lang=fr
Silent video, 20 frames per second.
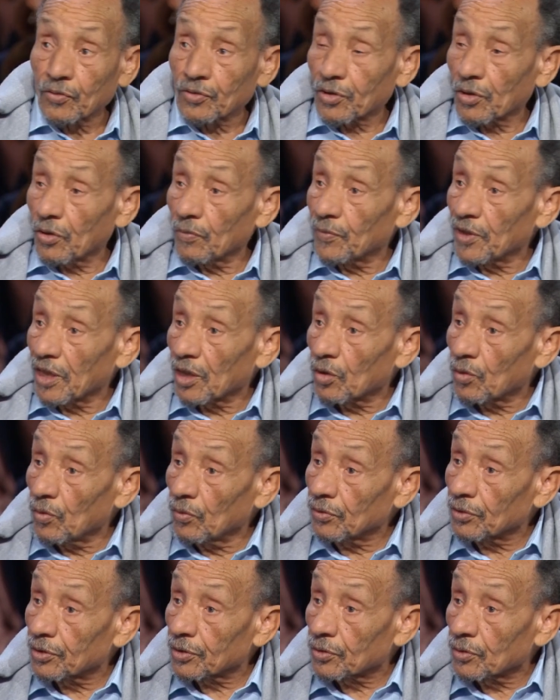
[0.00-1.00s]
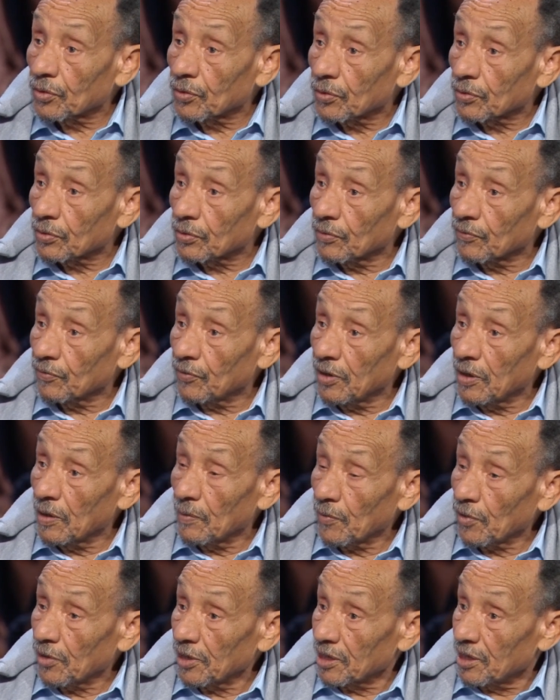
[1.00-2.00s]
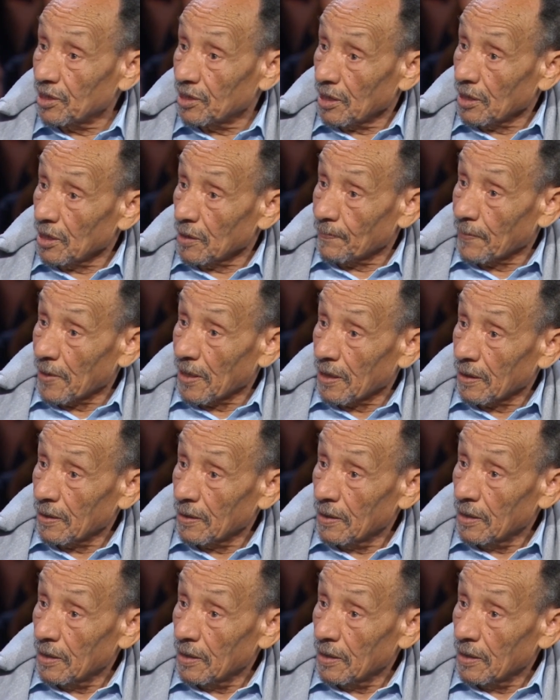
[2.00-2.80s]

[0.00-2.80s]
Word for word: se rend bien compte que finalement l'équité n'est pas là.